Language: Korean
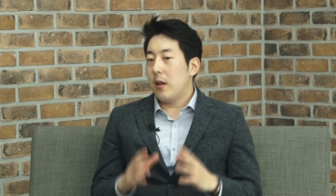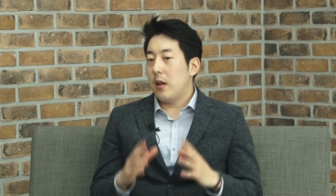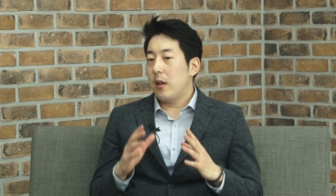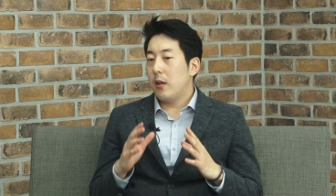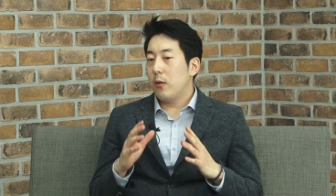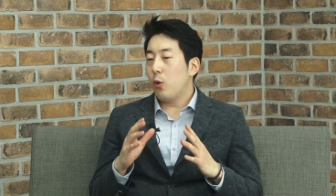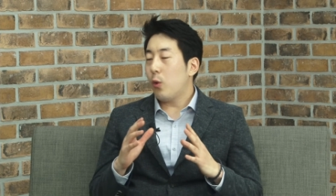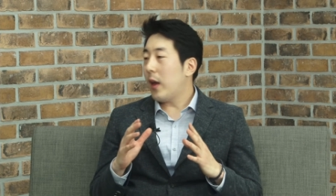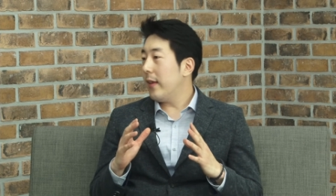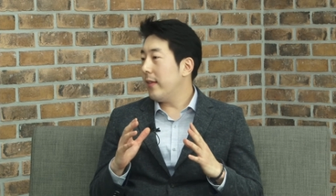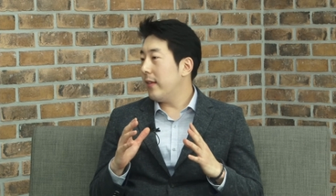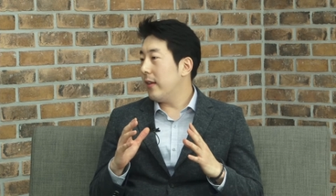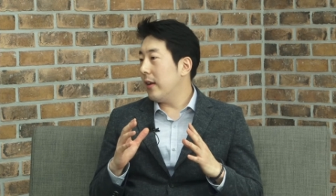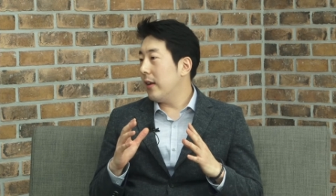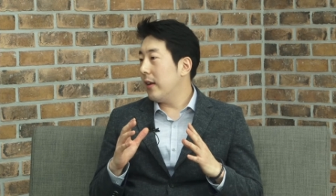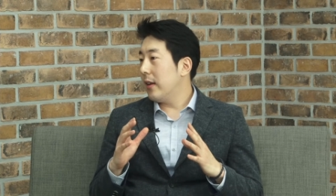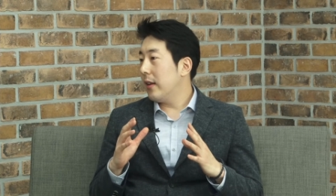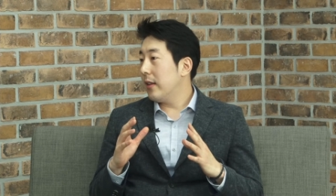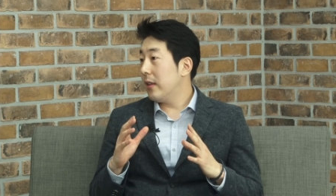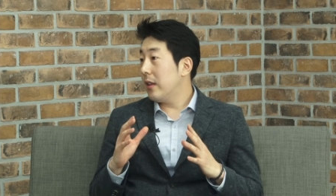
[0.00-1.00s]
소켓을
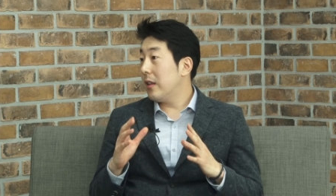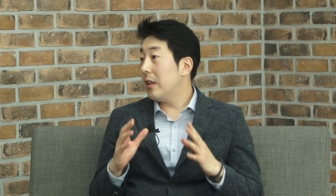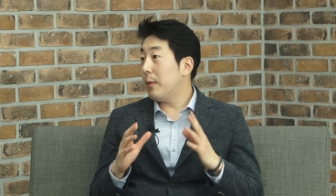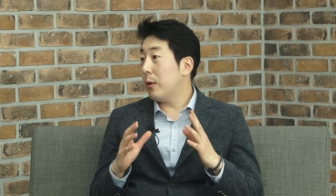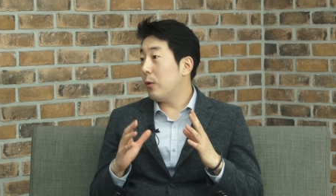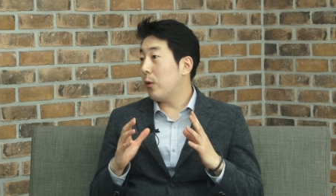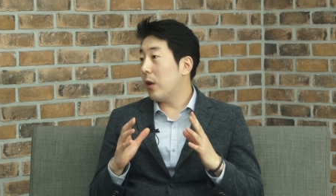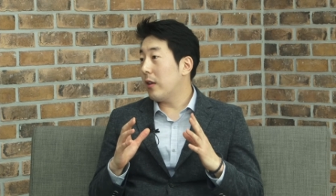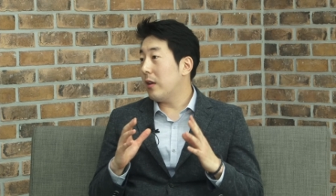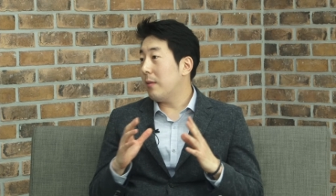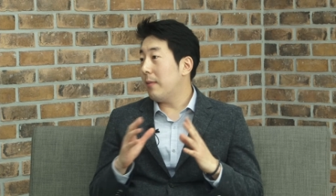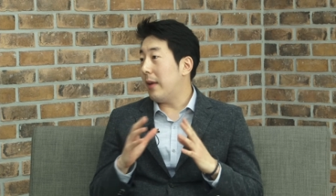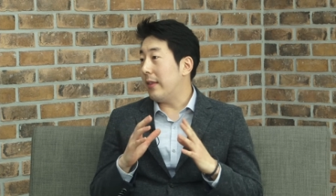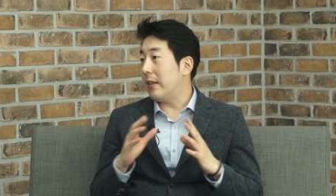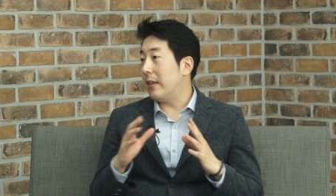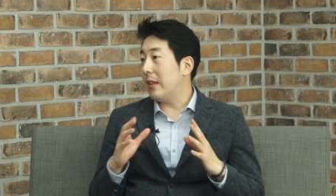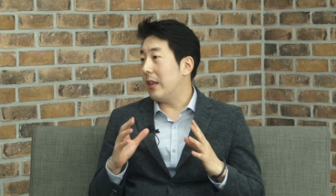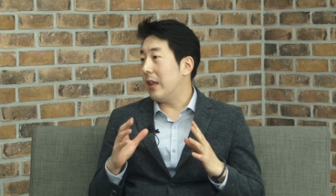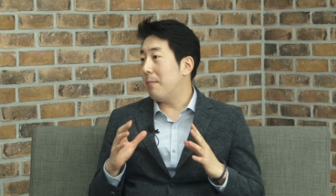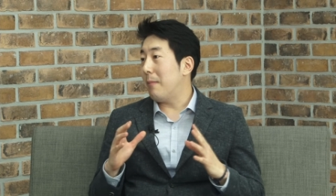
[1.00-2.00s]
TCP 음. 소켓을
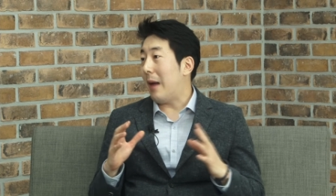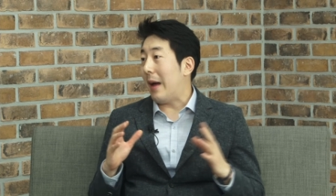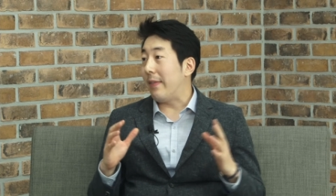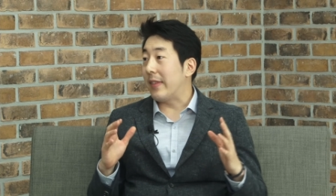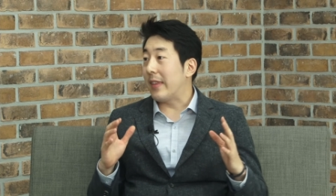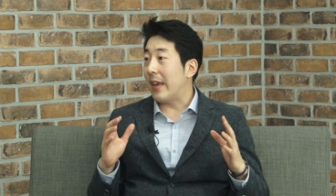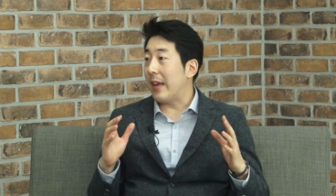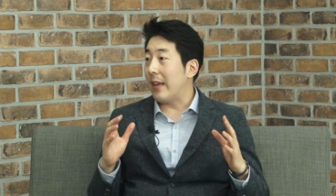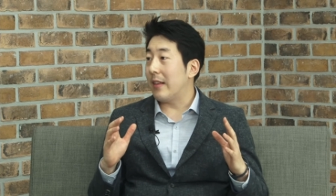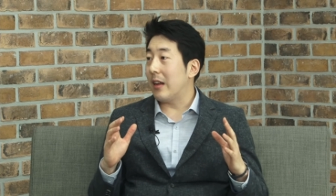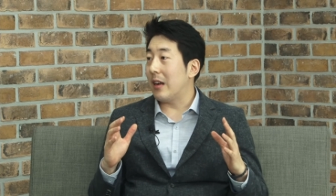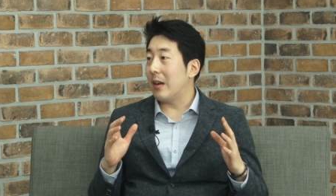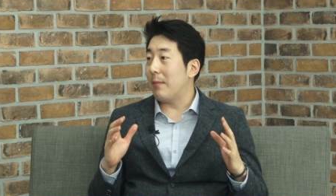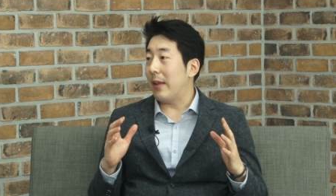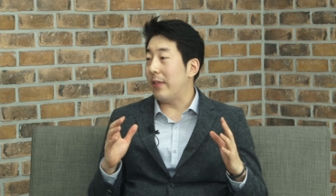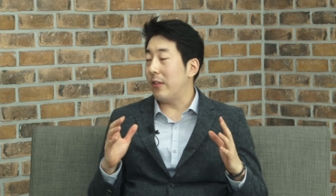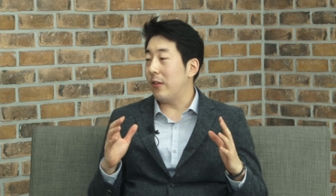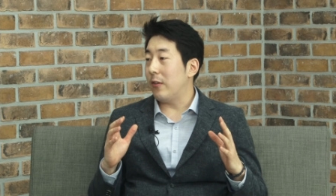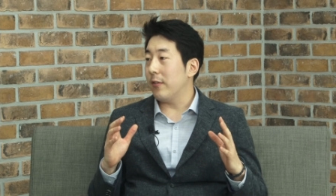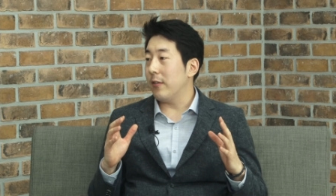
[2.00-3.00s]
만드는데 만 개 이상을
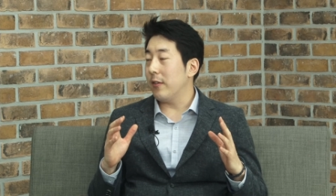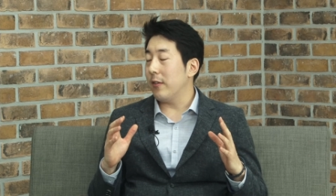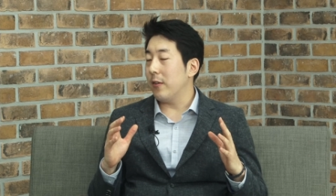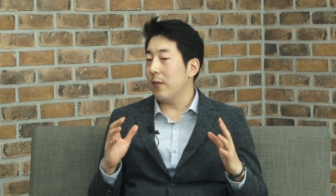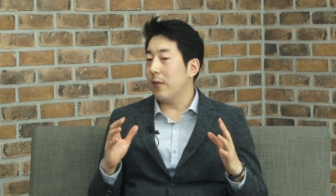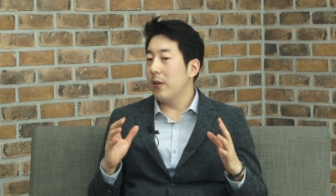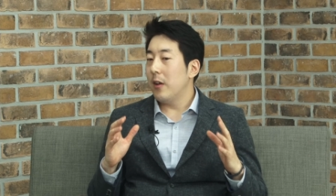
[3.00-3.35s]
만들었어요.